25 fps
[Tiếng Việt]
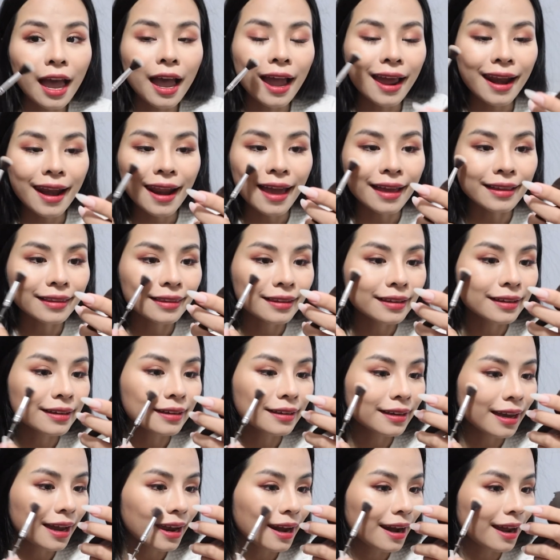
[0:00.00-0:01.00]
Highlighter,
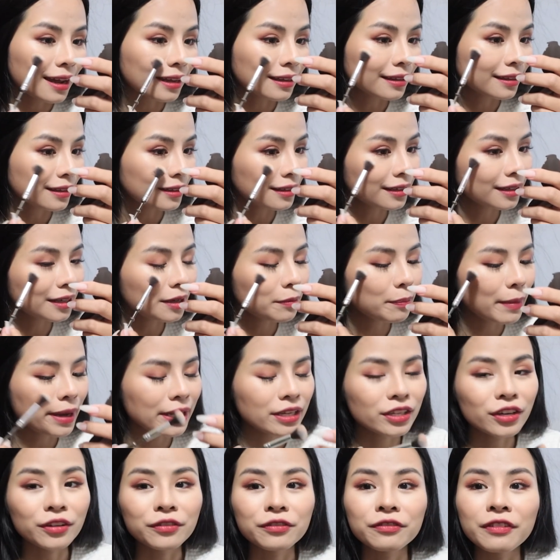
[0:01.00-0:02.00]
highlighter,
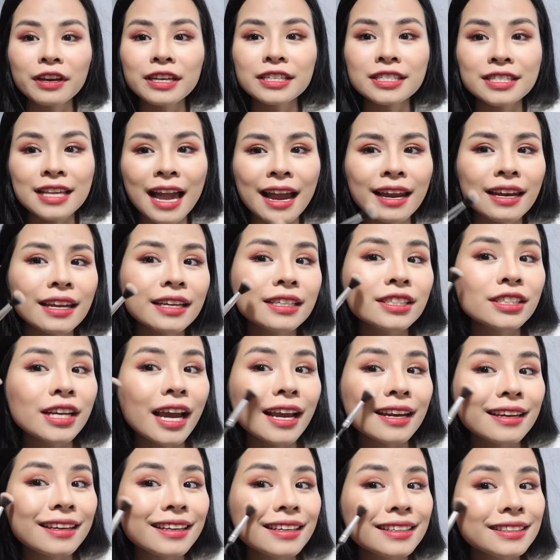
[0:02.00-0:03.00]
make your face shining
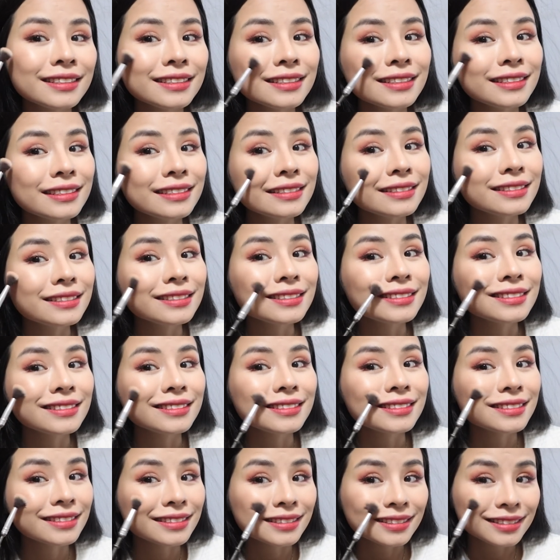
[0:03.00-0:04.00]
shining.
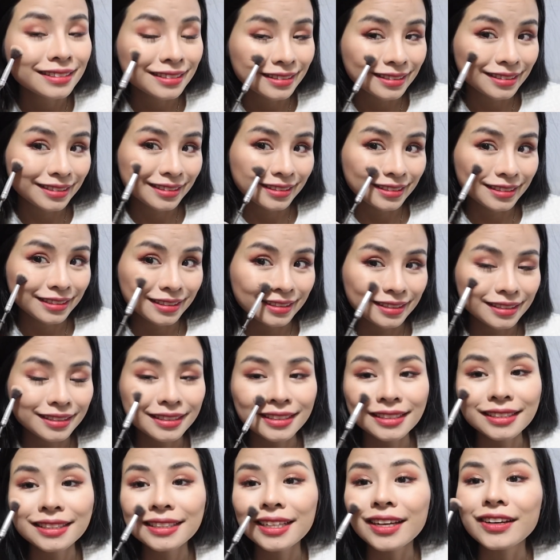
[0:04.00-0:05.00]

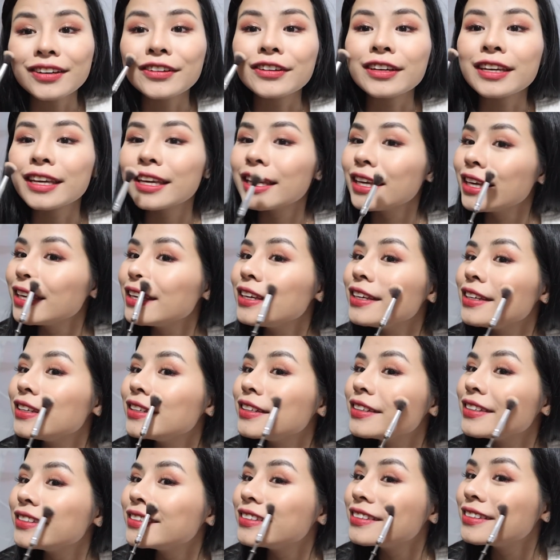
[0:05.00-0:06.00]
So
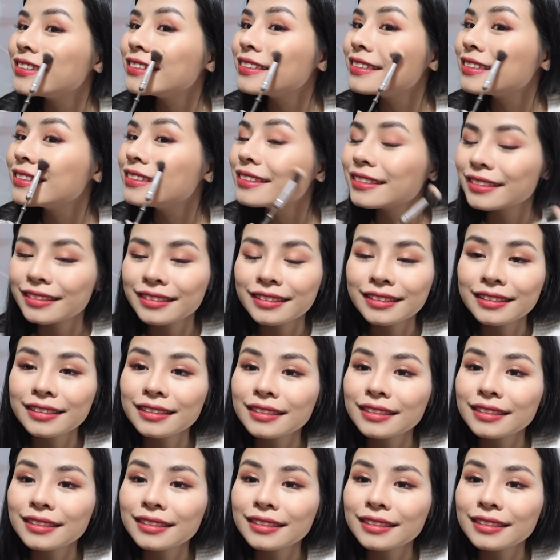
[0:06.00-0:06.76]
cute.